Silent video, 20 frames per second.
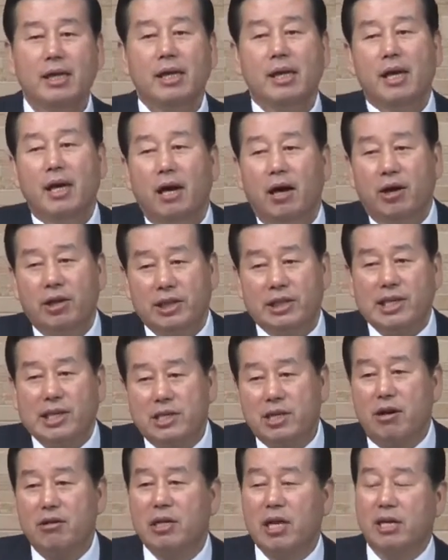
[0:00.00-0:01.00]
어, 이제
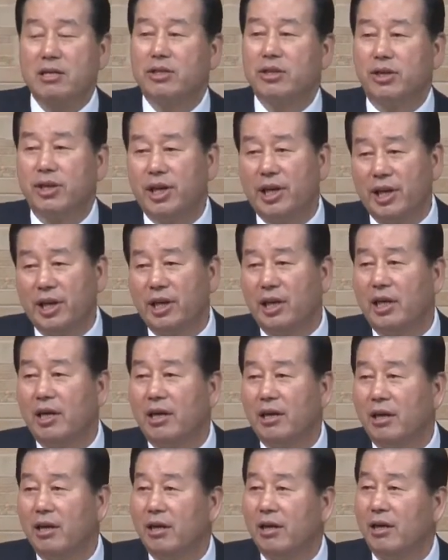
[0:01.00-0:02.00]
성탄절이
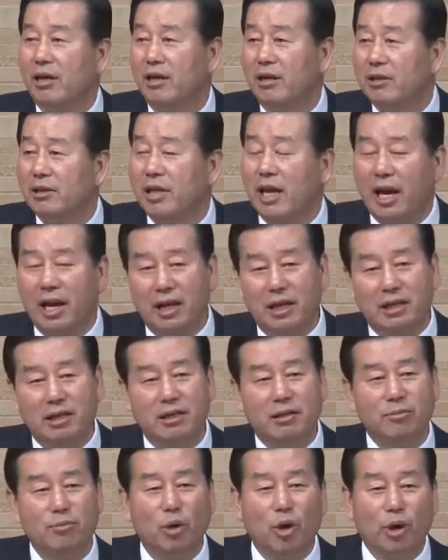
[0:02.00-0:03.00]
어, 내일
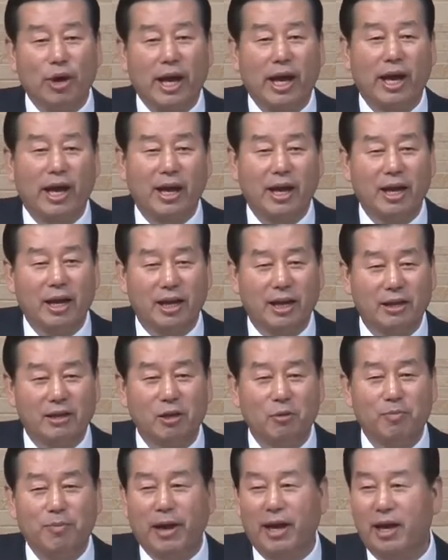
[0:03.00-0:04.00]
모레
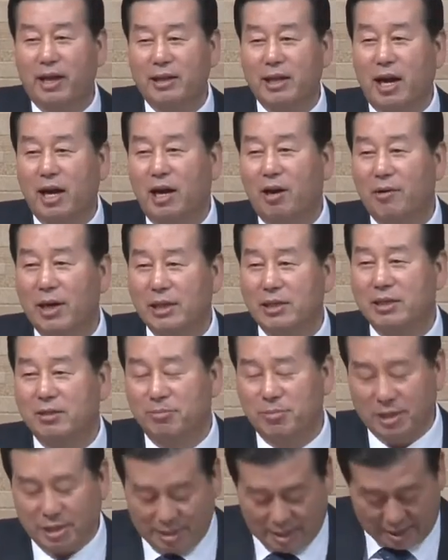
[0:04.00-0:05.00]
글패
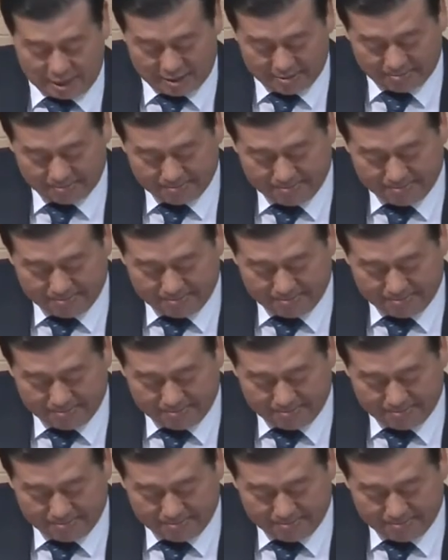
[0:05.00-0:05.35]
다가왔습니다.